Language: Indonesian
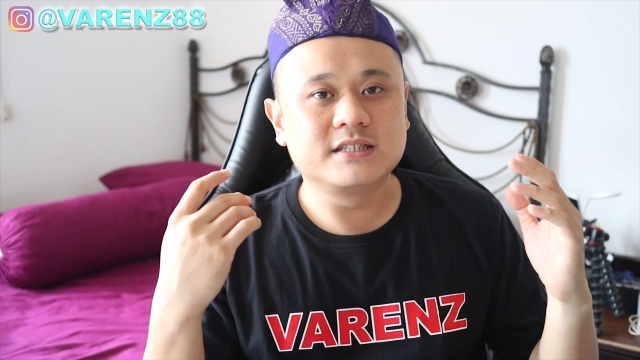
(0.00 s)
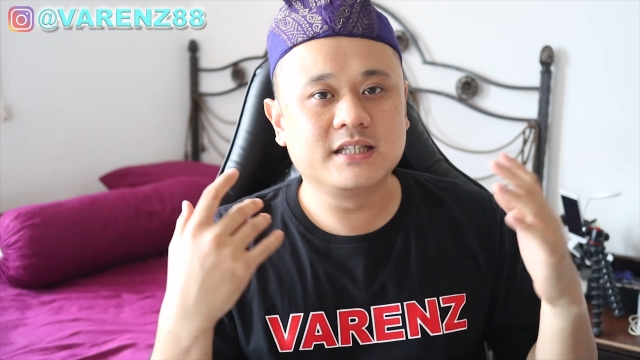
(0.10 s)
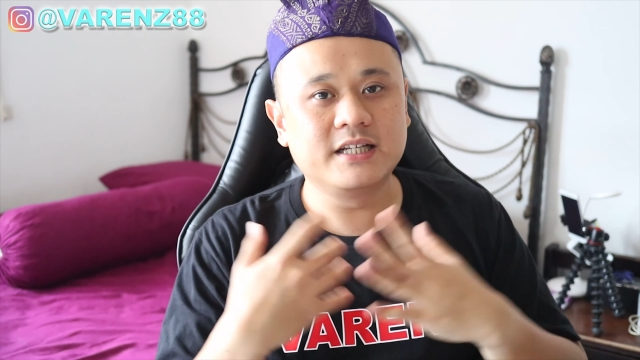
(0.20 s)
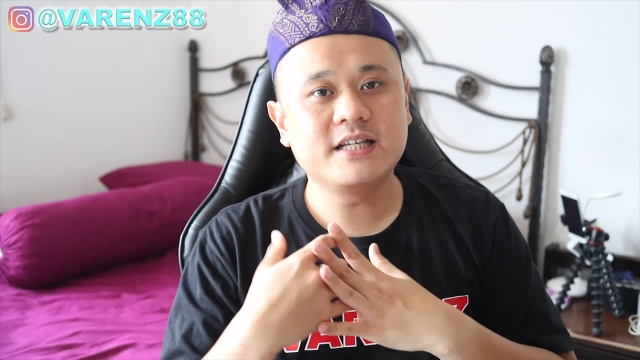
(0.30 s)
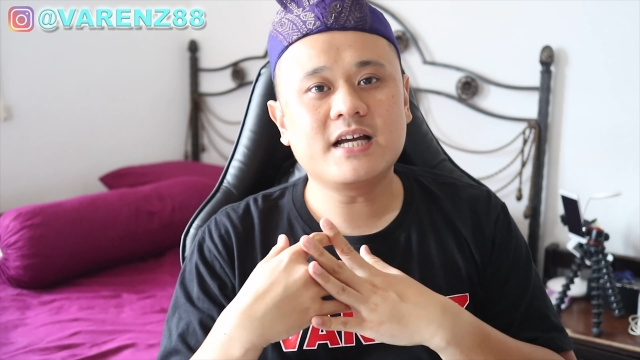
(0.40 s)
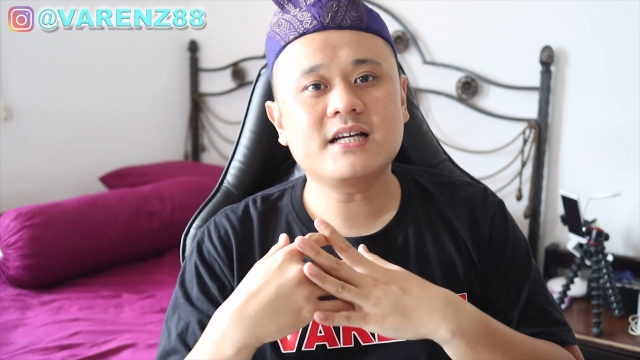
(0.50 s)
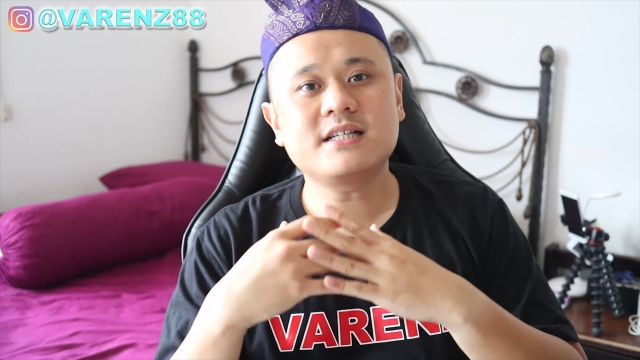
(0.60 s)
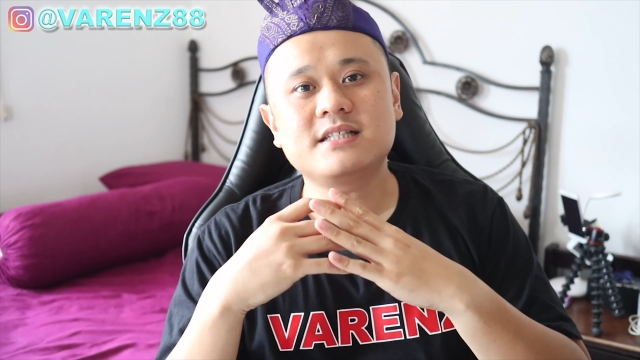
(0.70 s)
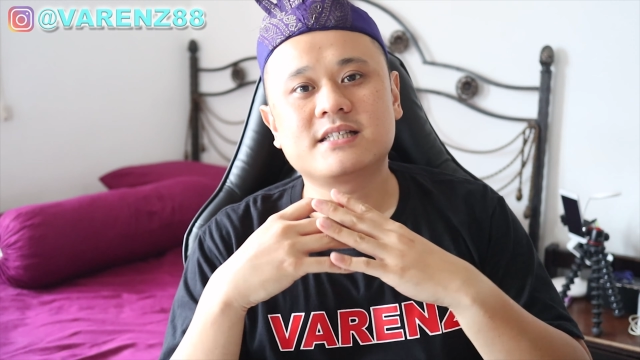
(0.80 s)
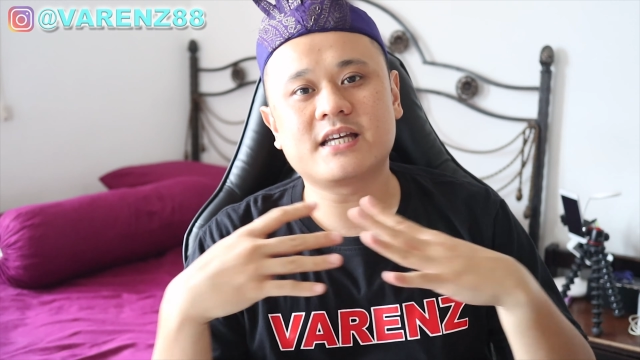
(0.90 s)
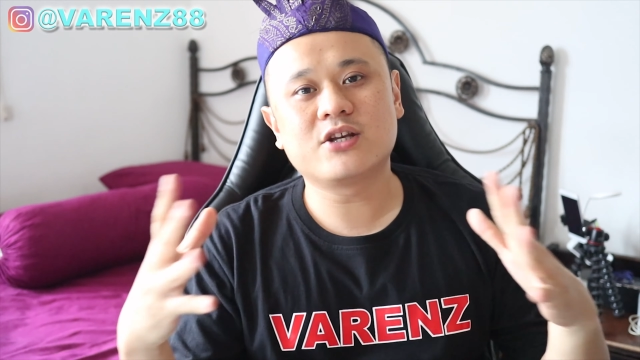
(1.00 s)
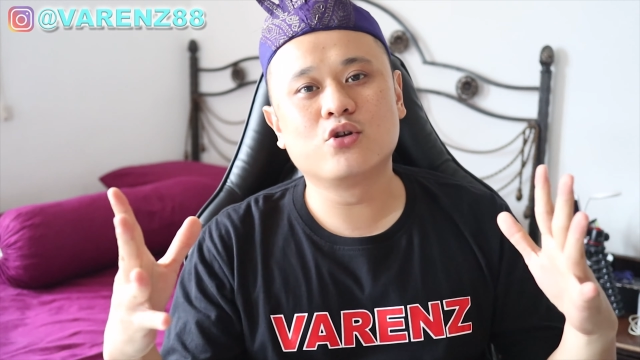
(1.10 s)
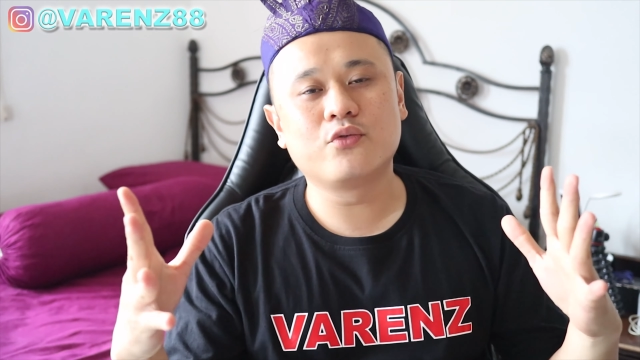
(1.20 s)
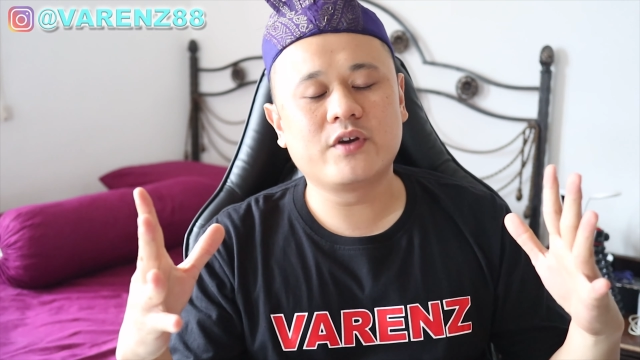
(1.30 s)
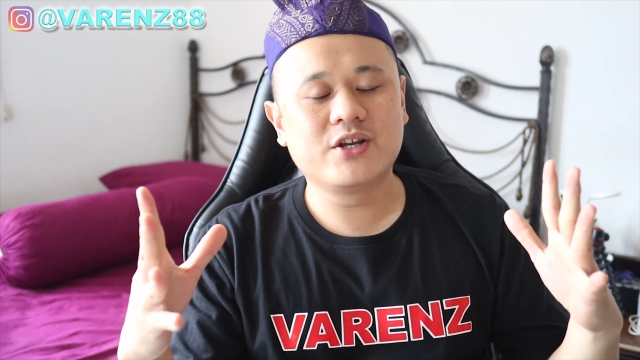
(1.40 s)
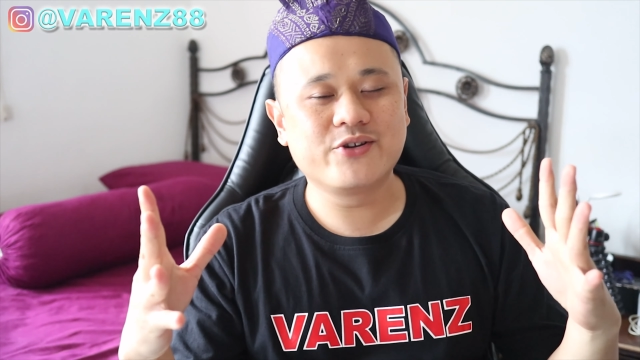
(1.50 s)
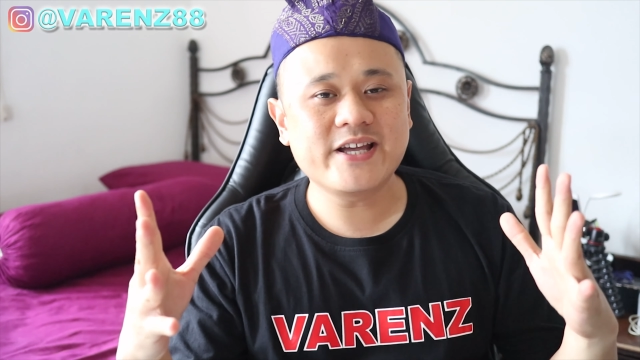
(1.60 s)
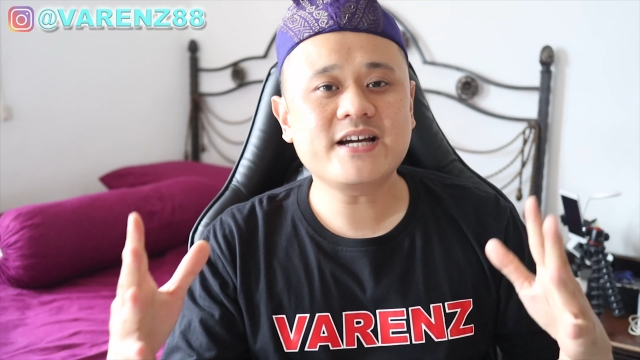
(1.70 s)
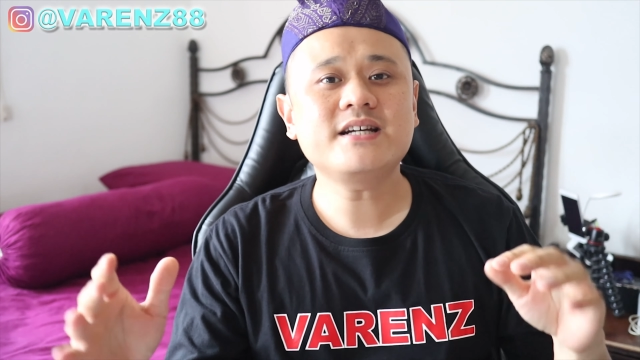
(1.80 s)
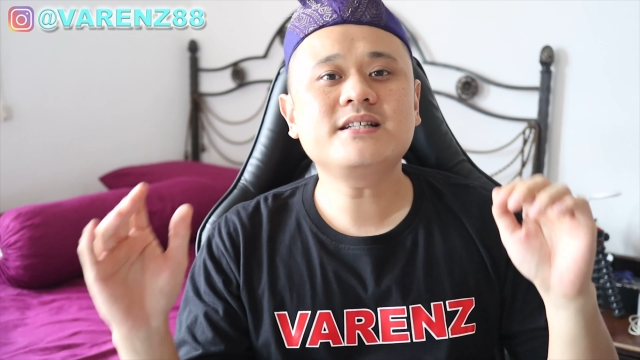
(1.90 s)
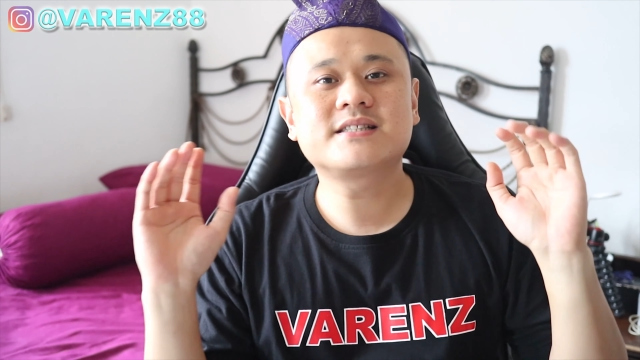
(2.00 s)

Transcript: Jadinya sekian dulu videonya,